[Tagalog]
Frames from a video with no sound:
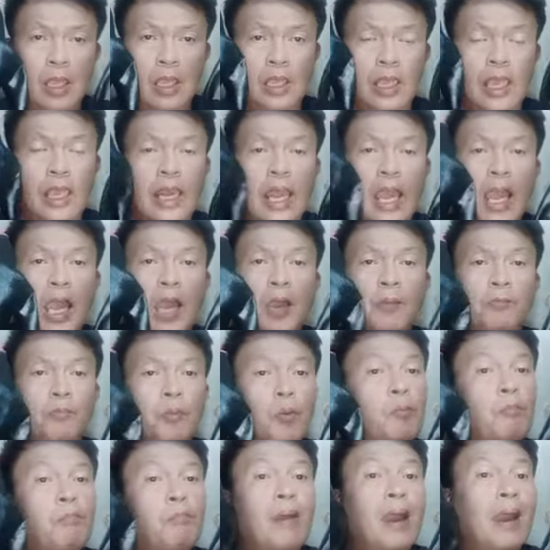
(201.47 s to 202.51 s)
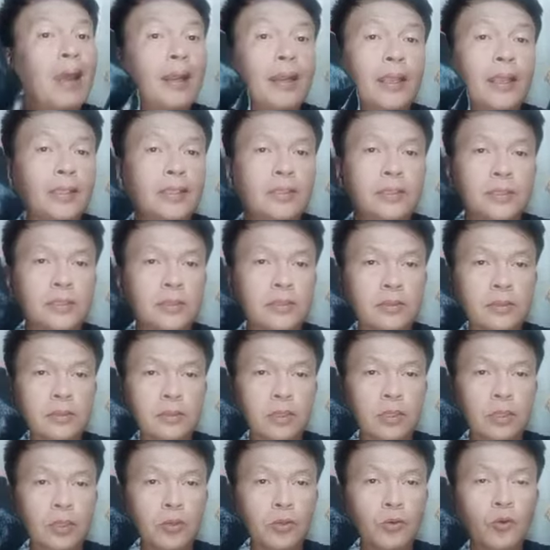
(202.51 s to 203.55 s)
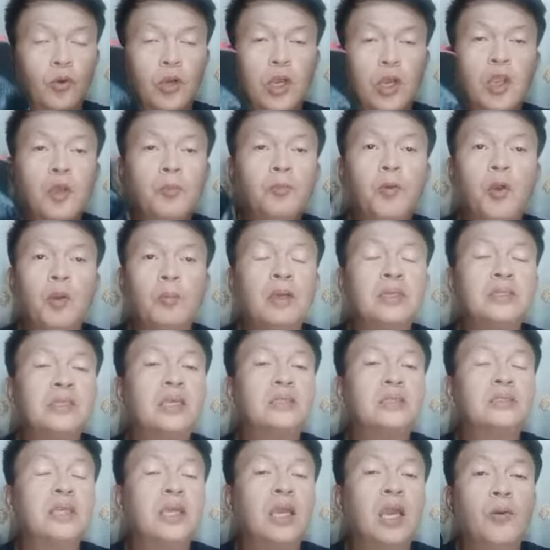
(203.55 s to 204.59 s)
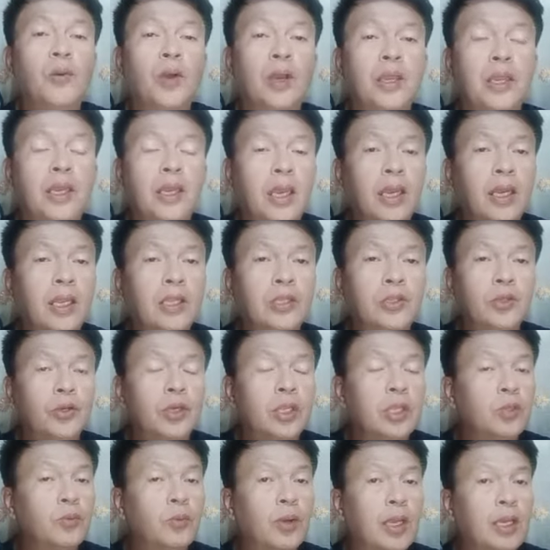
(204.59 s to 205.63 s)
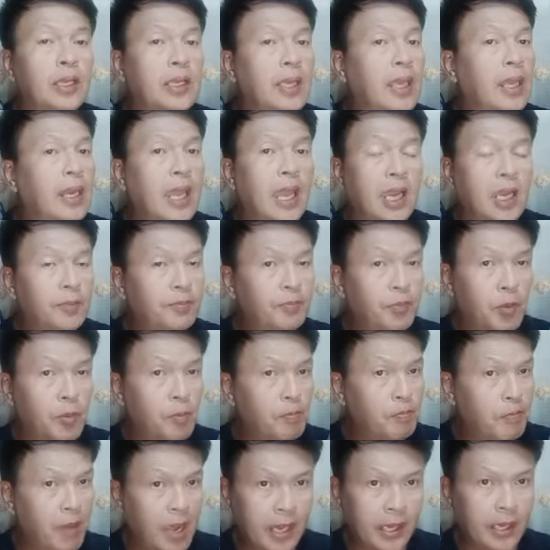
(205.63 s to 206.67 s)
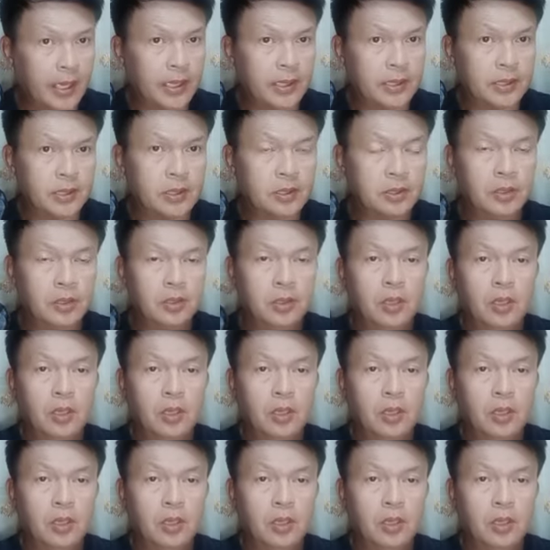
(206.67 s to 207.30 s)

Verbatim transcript: kailangan pong pares. Kung kayo po ay magsasagawa ng ganitong ritual, kailangan pong pares.